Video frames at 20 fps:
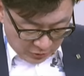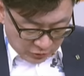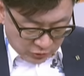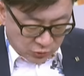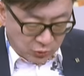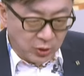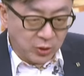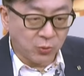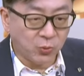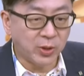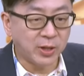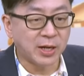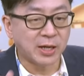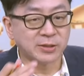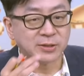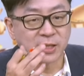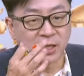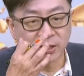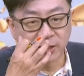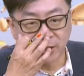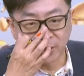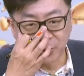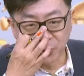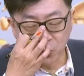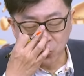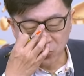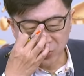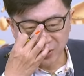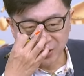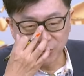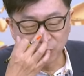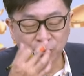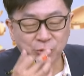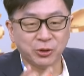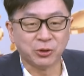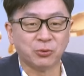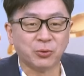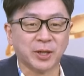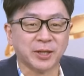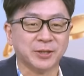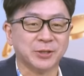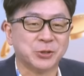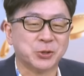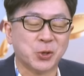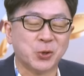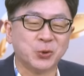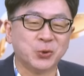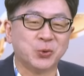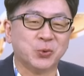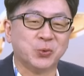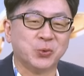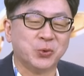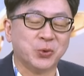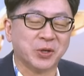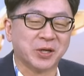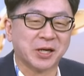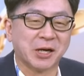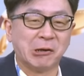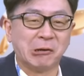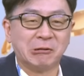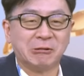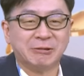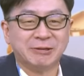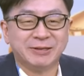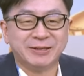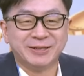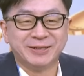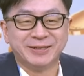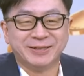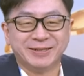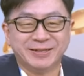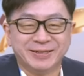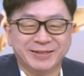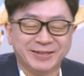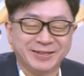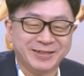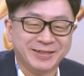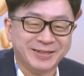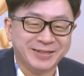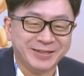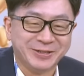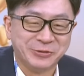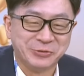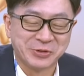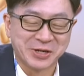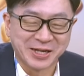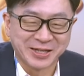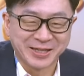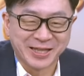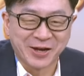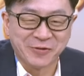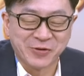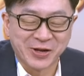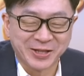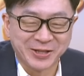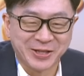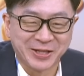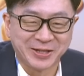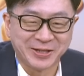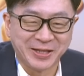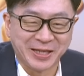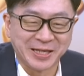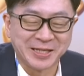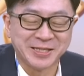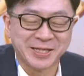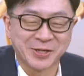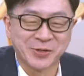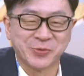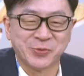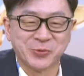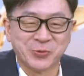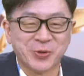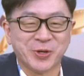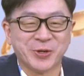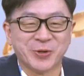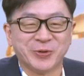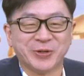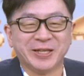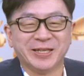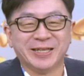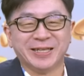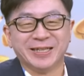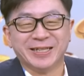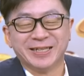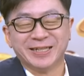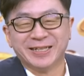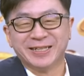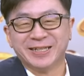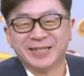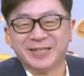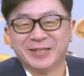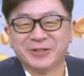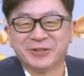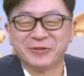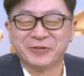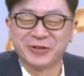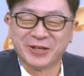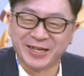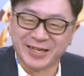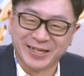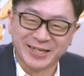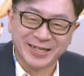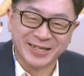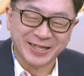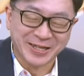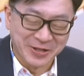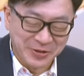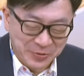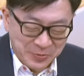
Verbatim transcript: 所以未来三年，国际越乱，冲突越高，我看台湾银建股越有利，对不对？